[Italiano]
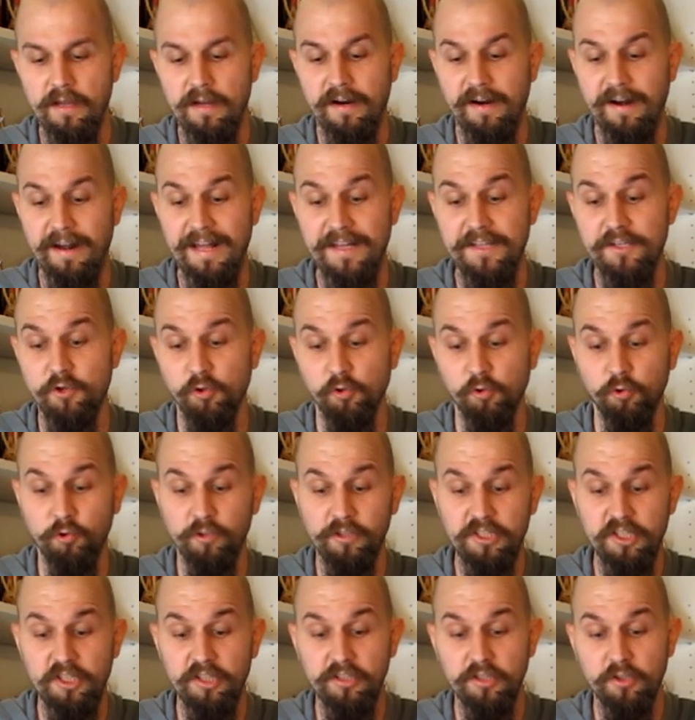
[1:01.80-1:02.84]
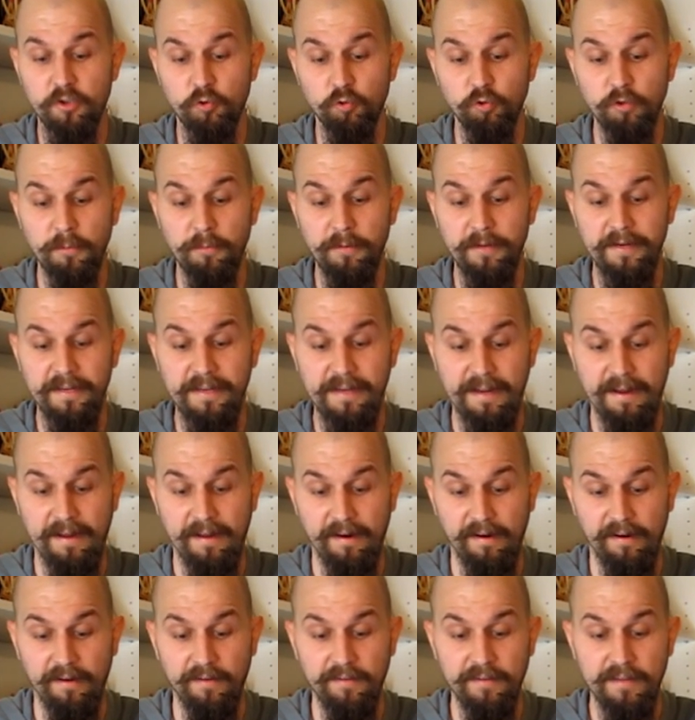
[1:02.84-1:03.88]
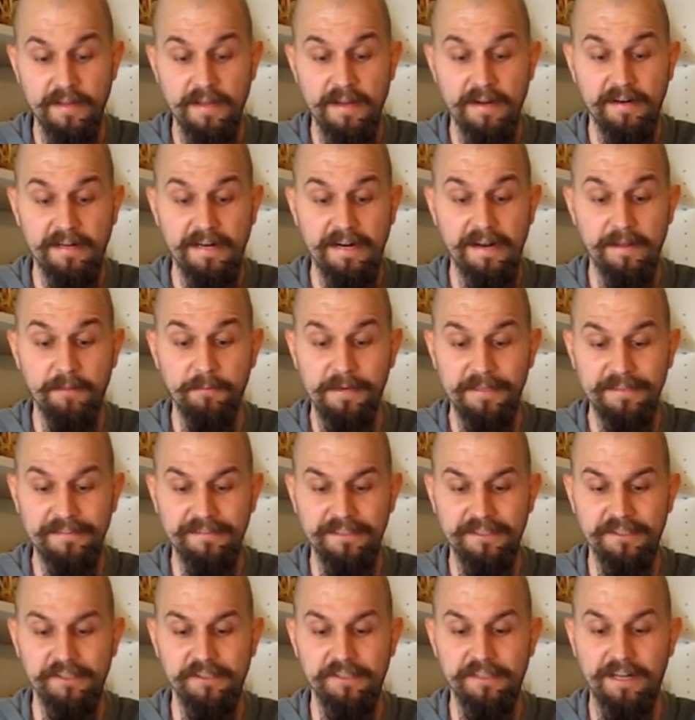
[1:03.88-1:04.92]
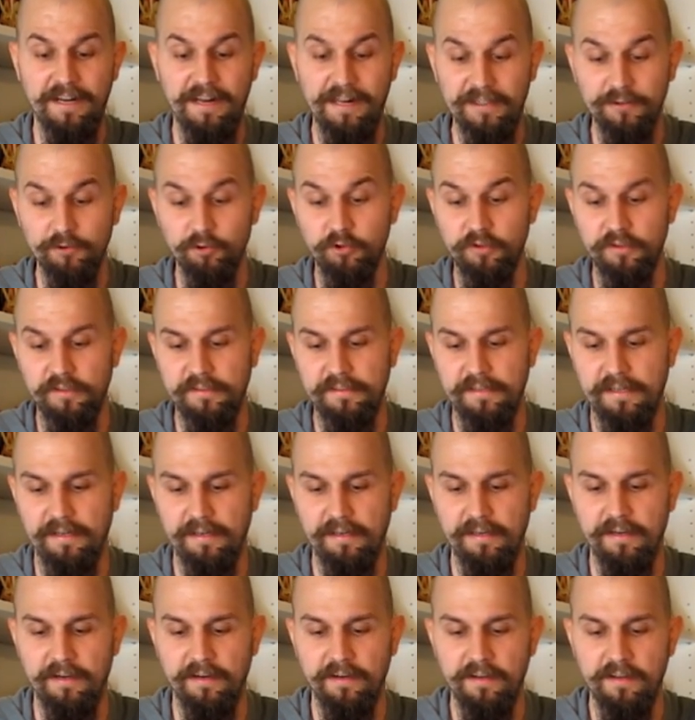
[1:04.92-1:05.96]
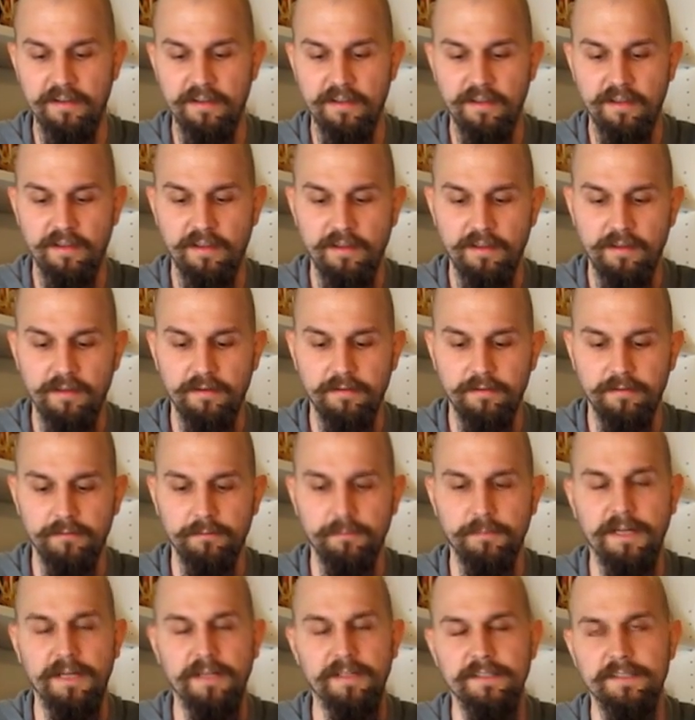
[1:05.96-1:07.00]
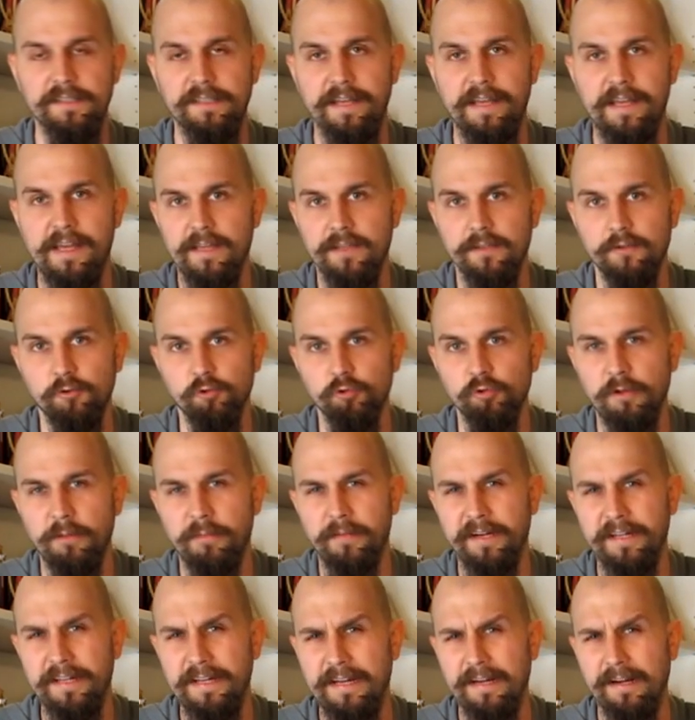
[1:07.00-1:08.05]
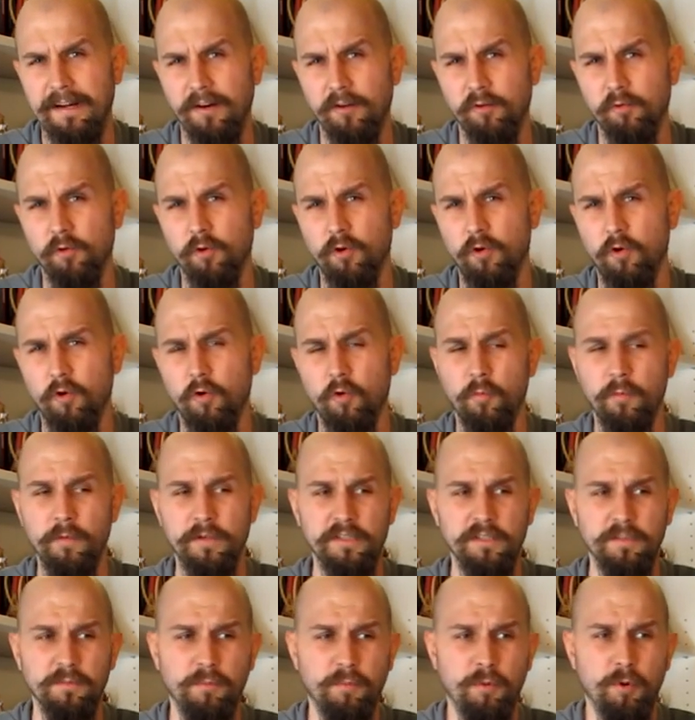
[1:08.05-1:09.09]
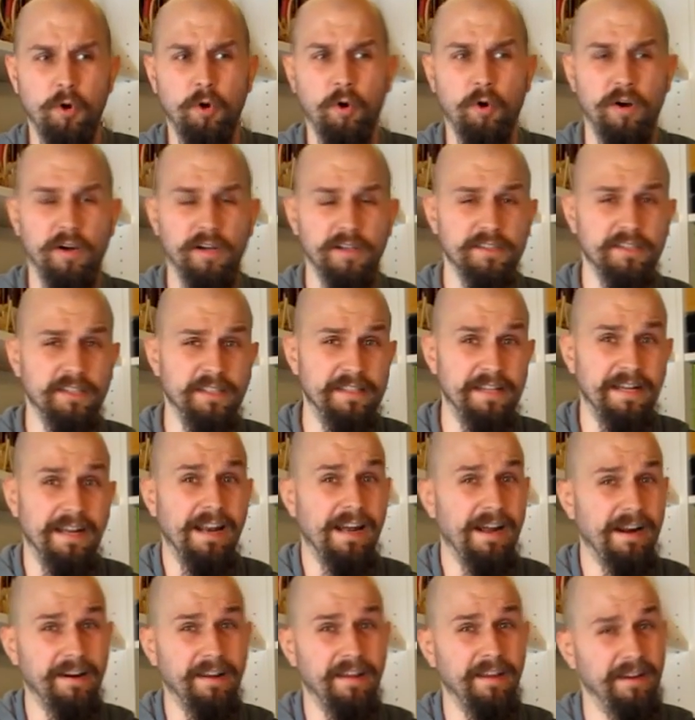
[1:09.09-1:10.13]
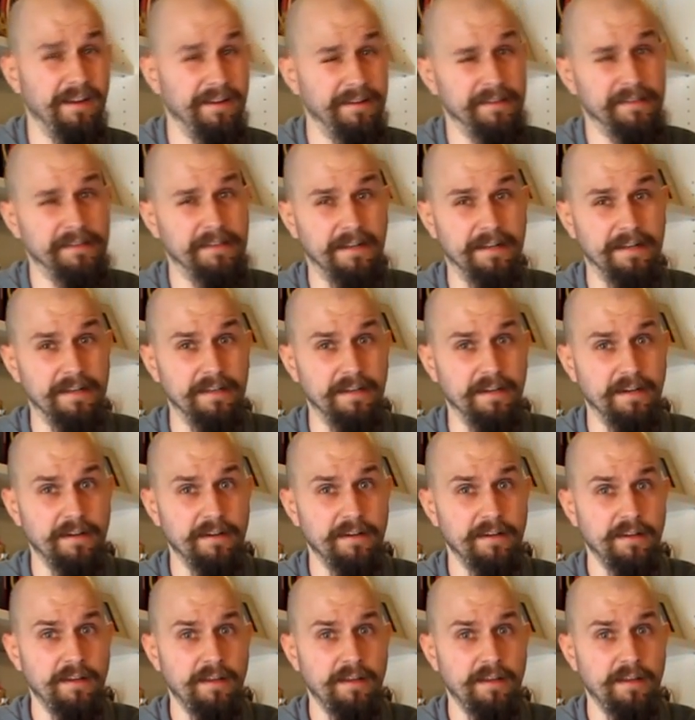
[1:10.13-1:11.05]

Ragno di origine sudamericana, raramente segnalato in Italia. Ma se è sudamericano, come si può segnalare in Italia?